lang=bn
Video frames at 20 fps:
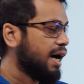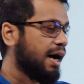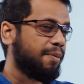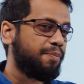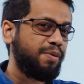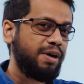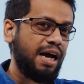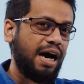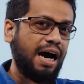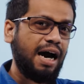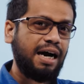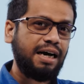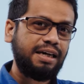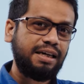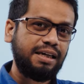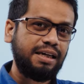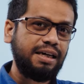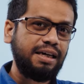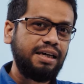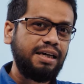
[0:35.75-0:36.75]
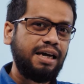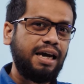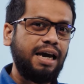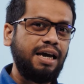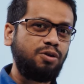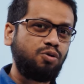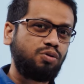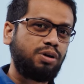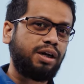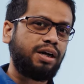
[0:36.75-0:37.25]
আপনি আর্টে
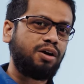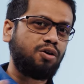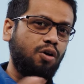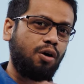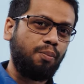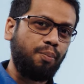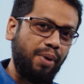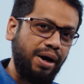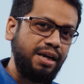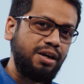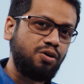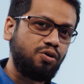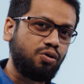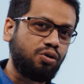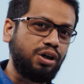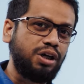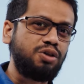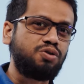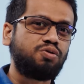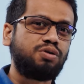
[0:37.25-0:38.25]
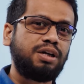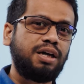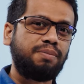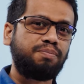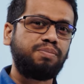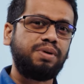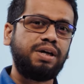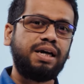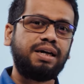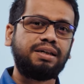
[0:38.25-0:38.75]
এই দুটাকে কম্বাইন করে যদি
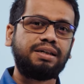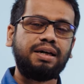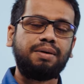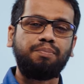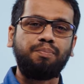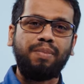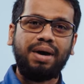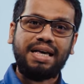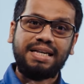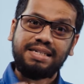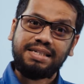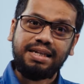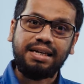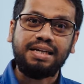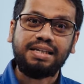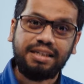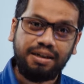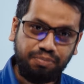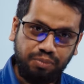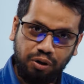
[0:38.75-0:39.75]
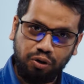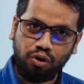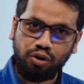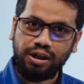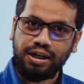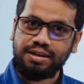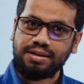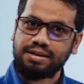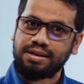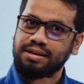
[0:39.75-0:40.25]
আপনি একটা মেসেজ আপনার
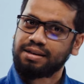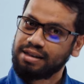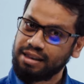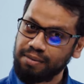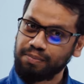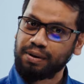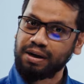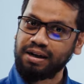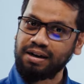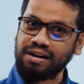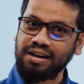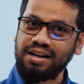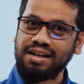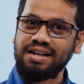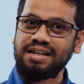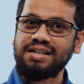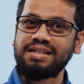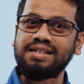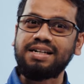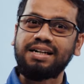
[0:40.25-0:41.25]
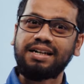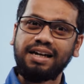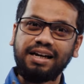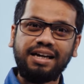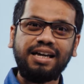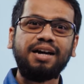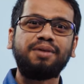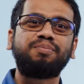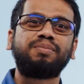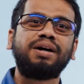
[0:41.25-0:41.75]
অডিয়েন্সকে দিতে পারেন
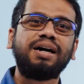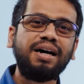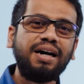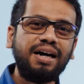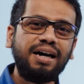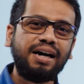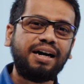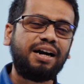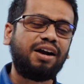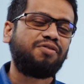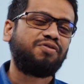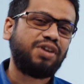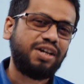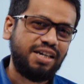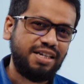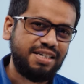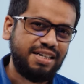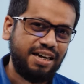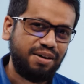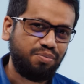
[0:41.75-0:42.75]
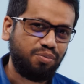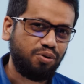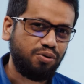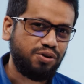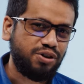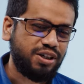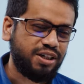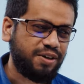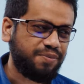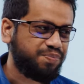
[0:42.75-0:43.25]
সেটাকে আমরা গ্রাফিক ডিজাইন
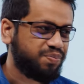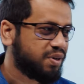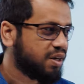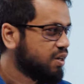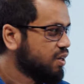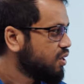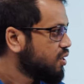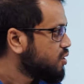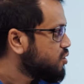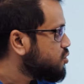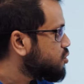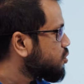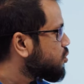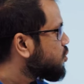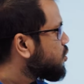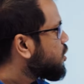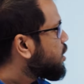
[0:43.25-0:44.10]
বলছি সো